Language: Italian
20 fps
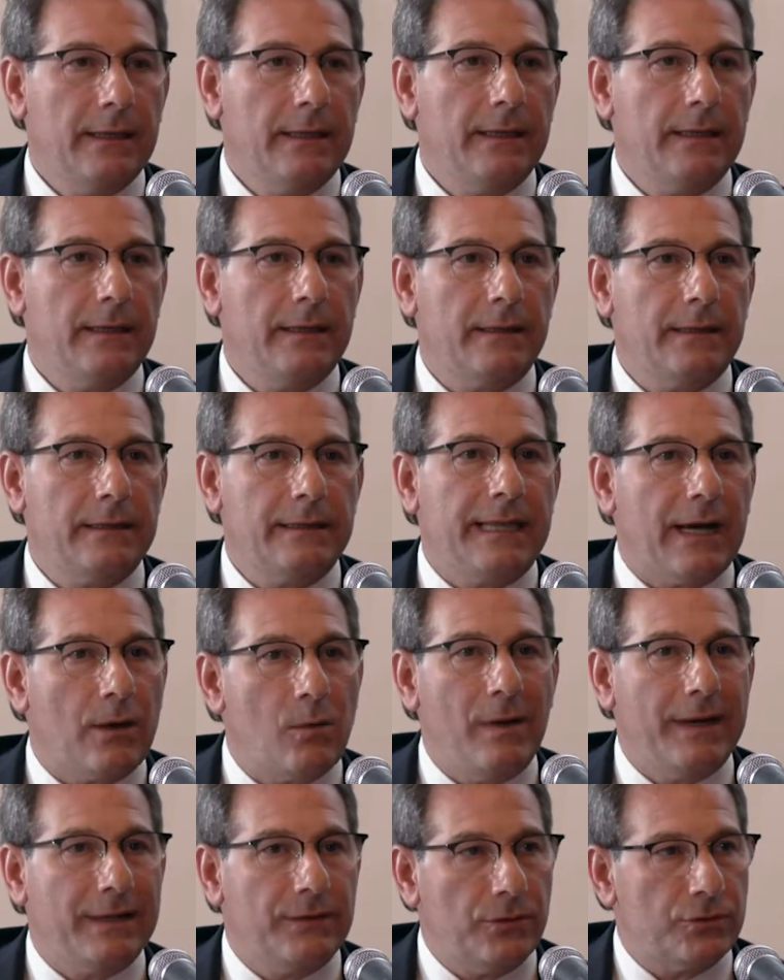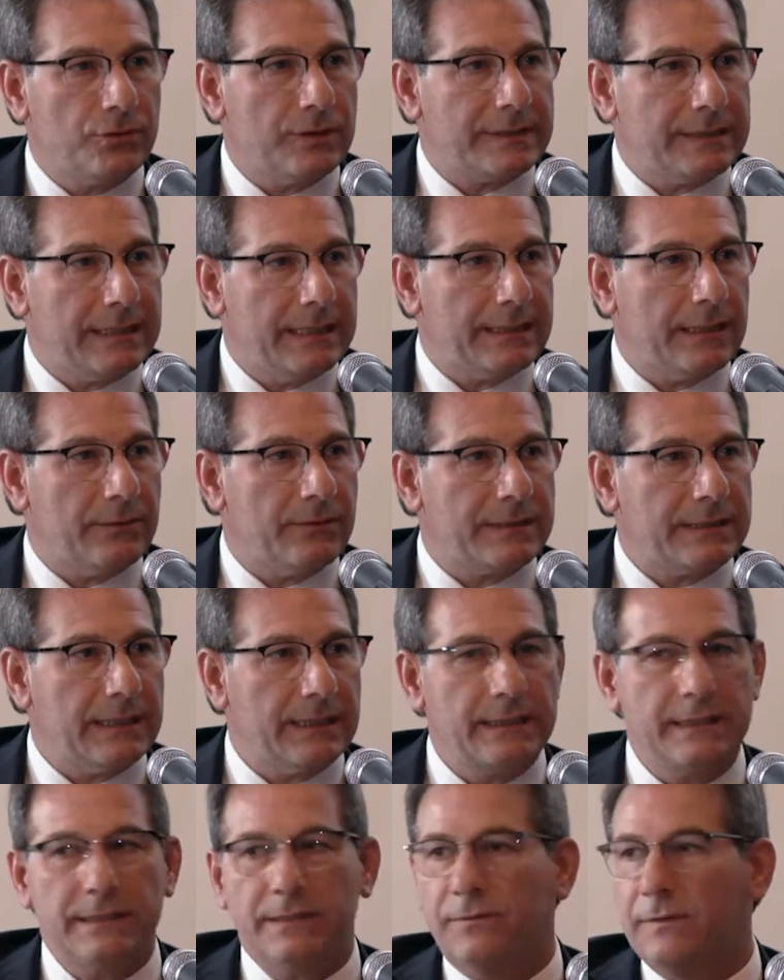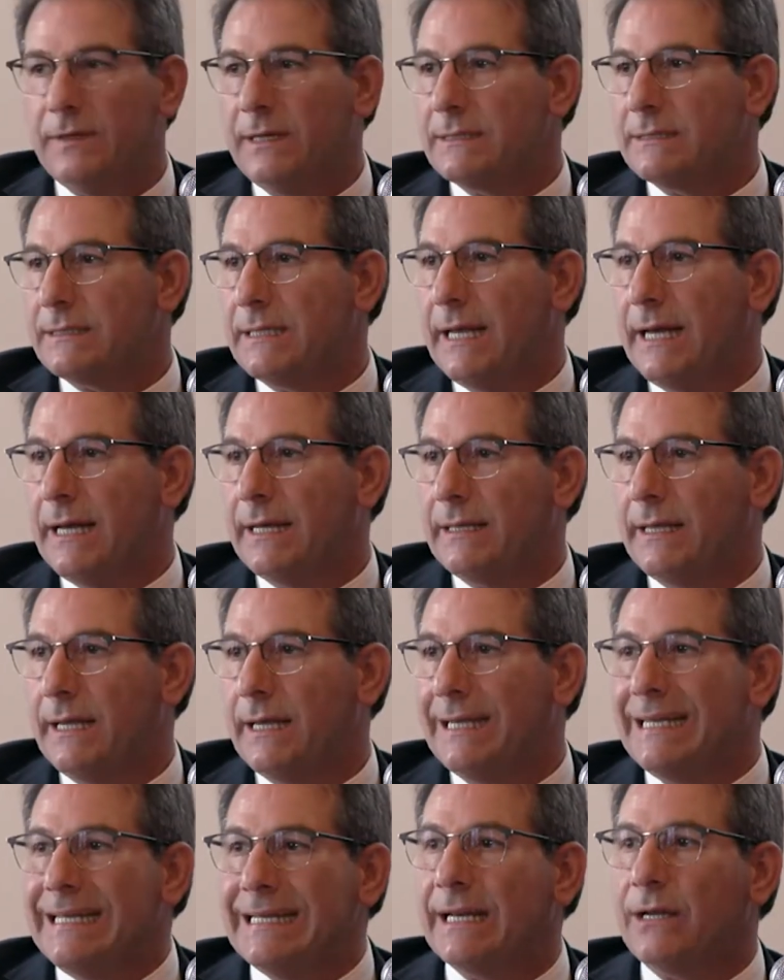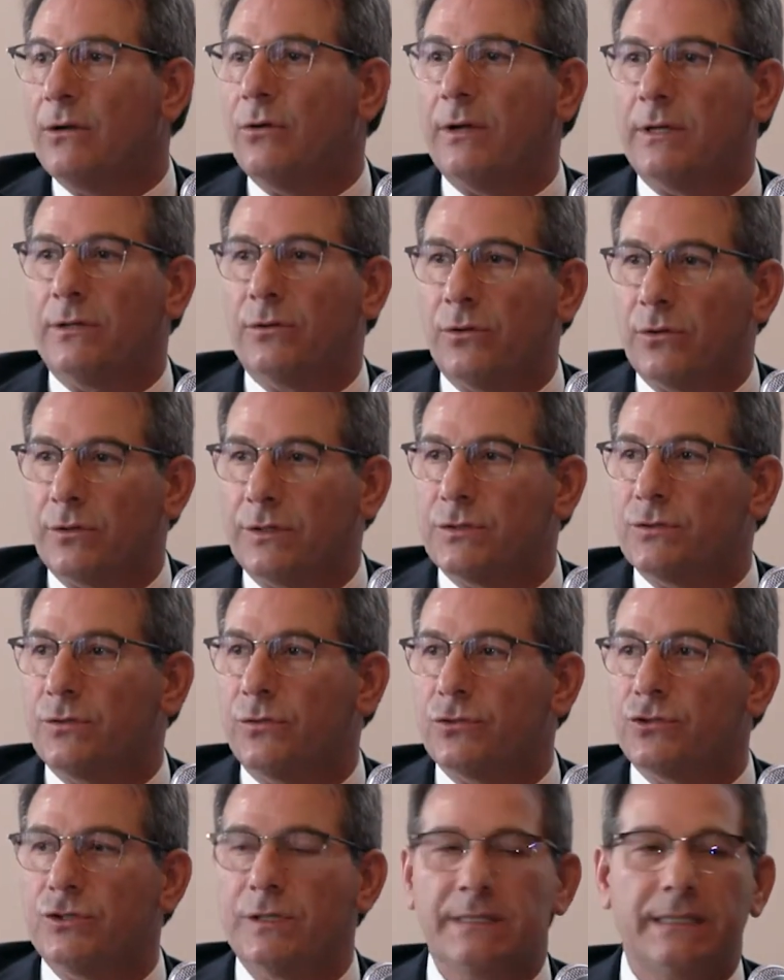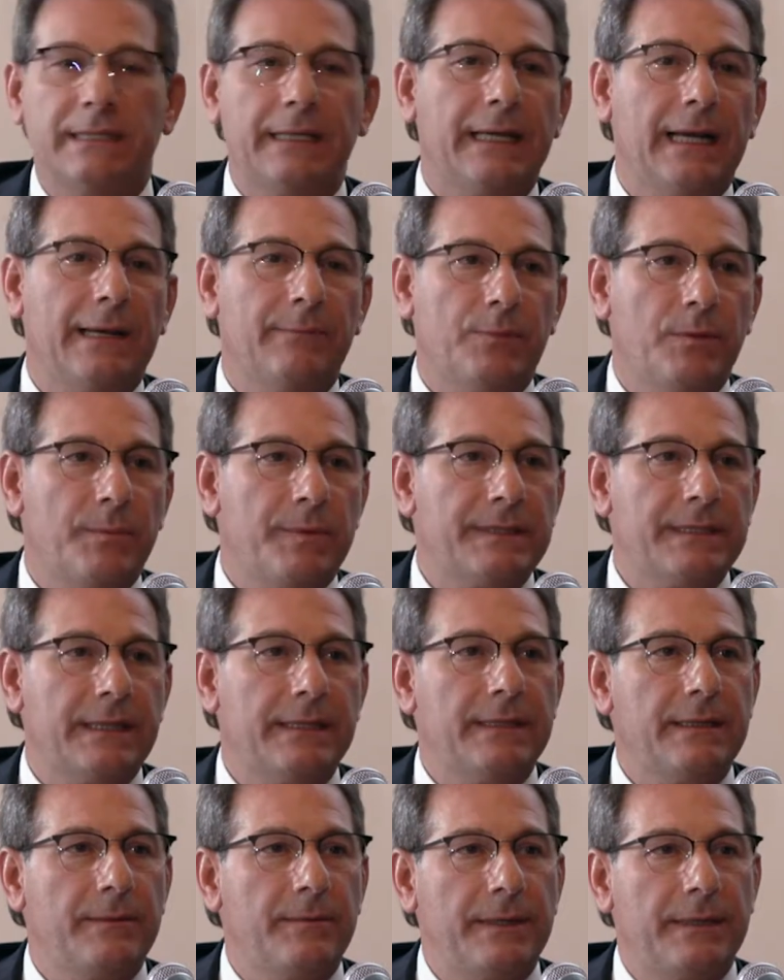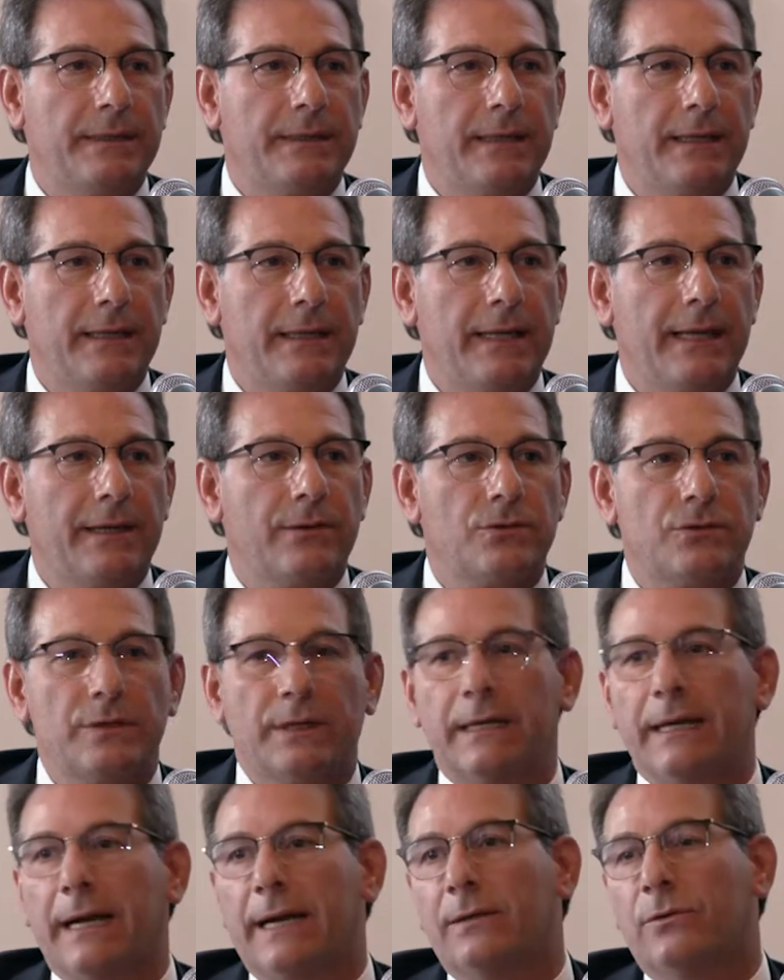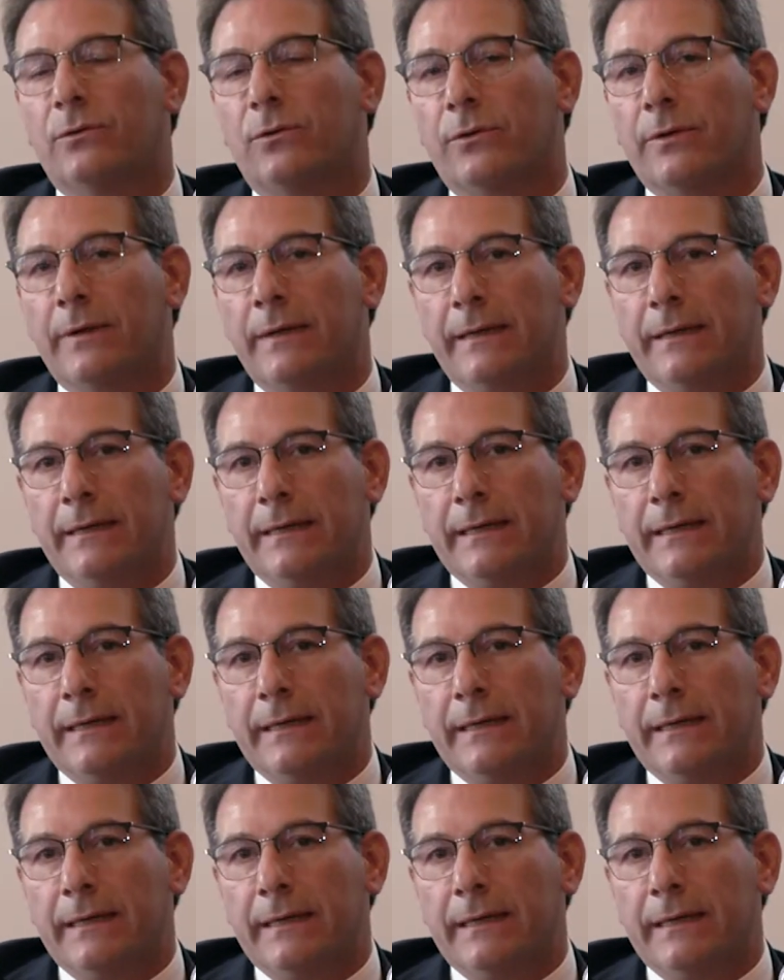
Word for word: eh, da quando c'è stata questa crisi finanziaria, i regolatori sono scesi in campo pesantemente e hanno cercato